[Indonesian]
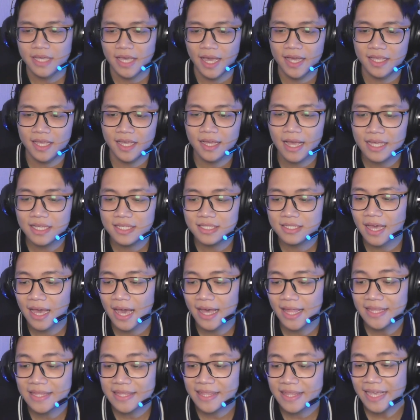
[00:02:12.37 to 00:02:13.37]
sayangnya guys
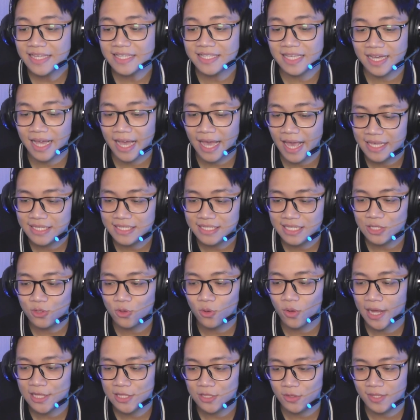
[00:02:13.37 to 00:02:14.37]
nggak ada teks ya guys jadi
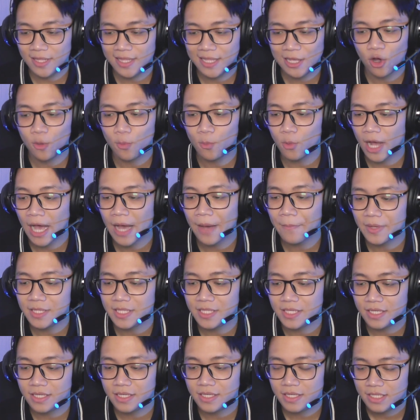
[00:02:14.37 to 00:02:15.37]
gue nggak tahu ini ngomong
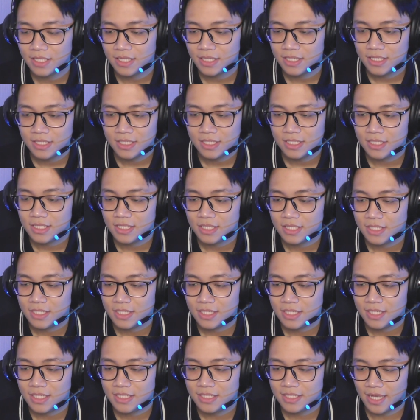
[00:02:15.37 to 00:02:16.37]
apa nih
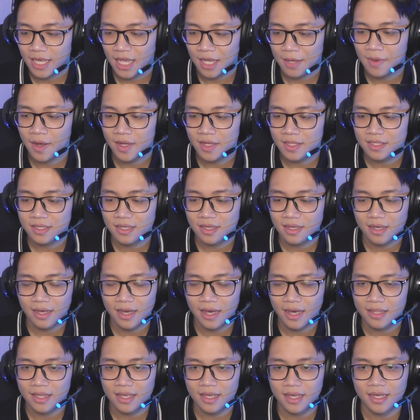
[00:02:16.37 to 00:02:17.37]
sayang banget
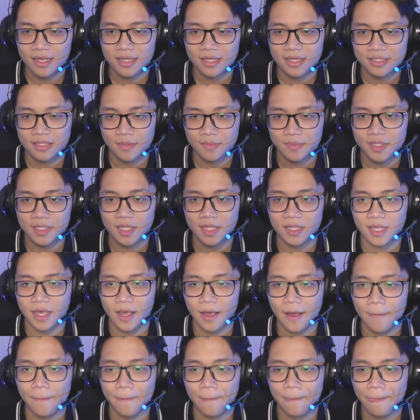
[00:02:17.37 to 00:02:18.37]
nggak ada
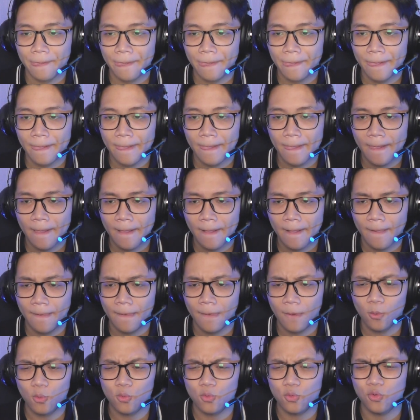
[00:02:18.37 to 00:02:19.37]
subtitlenya
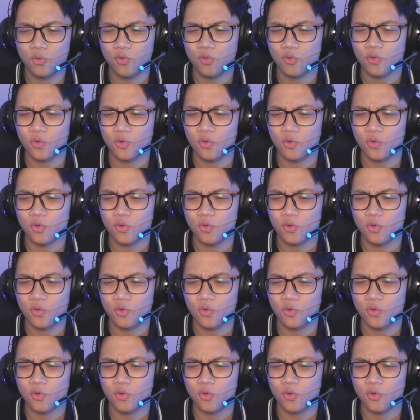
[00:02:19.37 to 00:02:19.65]
uh